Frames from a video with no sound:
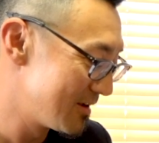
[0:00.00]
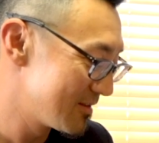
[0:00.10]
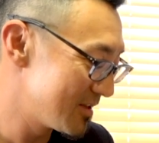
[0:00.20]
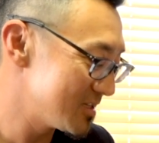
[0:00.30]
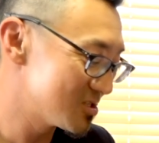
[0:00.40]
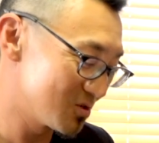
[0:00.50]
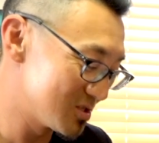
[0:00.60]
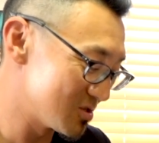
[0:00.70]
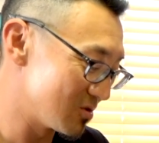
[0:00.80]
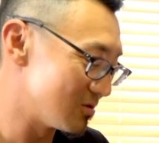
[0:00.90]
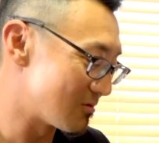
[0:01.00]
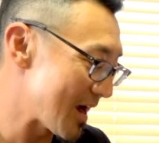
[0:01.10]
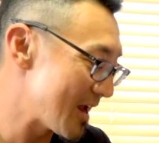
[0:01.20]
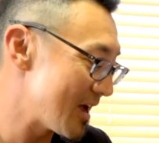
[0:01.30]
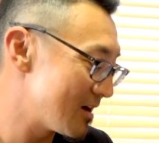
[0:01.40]
でストレスを置く「
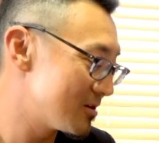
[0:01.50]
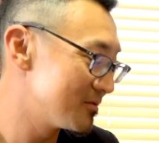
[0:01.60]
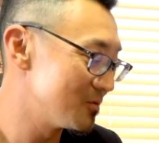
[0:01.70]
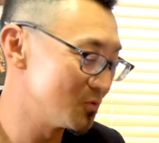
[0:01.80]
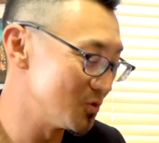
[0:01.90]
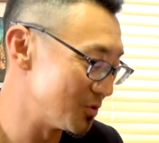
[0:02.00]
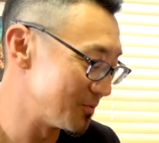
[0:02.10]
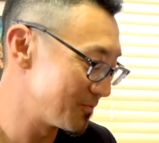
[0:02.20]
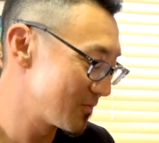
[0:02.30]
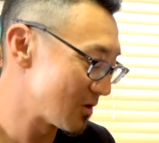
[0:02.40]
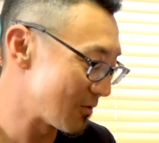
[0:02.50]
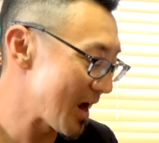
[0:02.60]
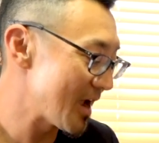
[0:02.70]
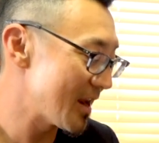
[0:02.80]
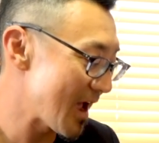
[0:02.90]
right out of the
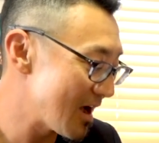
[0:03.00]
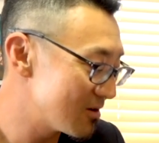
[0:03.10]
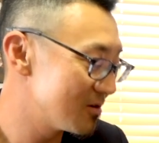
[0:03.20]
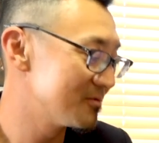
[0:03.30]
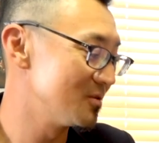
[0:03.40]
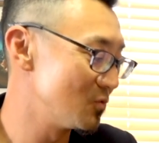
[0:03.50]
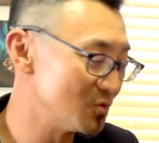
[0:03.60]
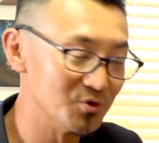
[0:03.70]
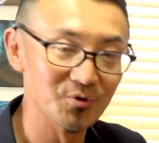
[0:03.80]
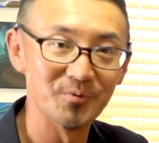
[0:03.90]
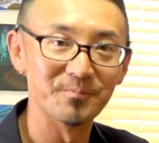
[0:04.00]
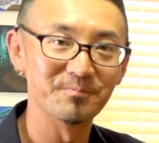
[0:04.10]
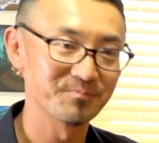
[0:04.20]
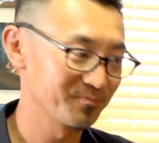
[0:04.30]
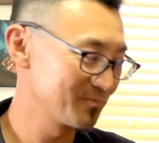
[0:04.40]
womb」「right out of the
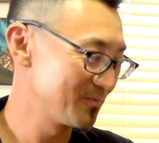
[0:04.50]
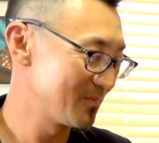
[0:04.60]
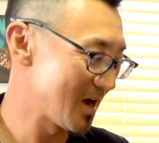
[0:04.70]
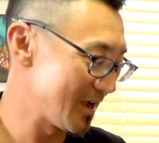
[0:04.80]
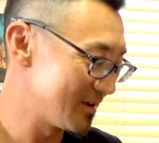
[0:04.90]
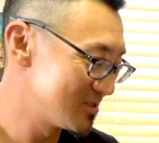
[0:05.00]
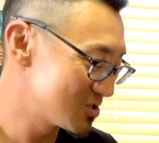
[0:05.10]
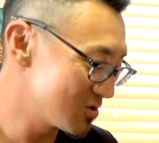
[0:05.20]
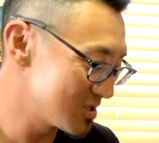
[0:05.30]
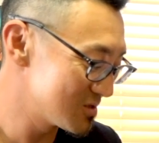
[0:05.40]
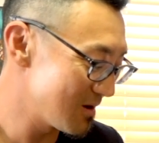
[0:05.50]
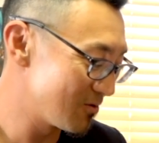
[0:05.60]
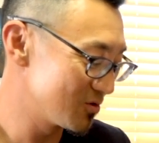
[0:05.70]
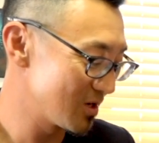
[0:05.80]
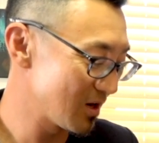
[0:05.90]
womb」はい、ストレスは
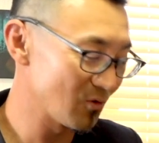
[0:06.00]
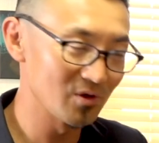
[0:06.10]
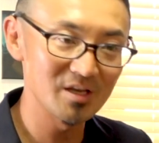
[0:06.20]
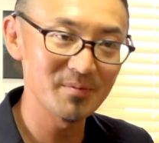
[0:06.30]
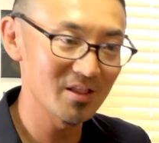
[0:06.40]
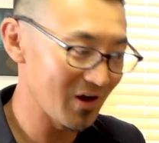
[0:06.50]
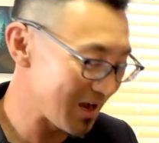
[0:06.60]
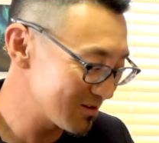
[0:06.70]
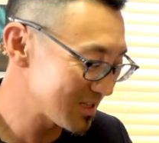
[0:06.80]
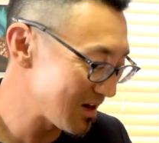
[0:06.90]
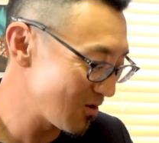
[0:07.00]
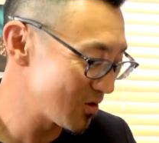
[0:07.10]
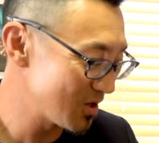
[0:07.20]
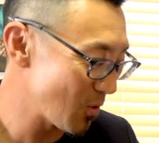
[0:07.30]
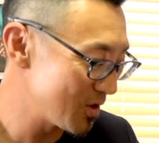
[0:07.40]
本当にこう意味のある単語
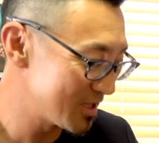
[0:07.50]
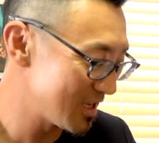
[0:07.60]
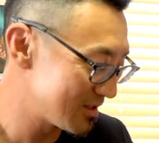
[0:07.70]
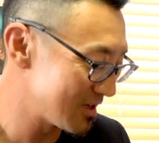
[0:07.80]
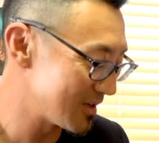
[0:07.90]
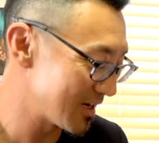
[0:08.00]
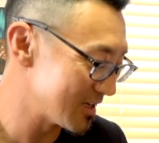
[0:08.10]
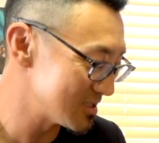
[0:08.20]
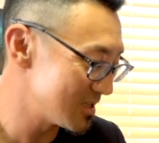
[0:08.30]
に置いていってるだけです。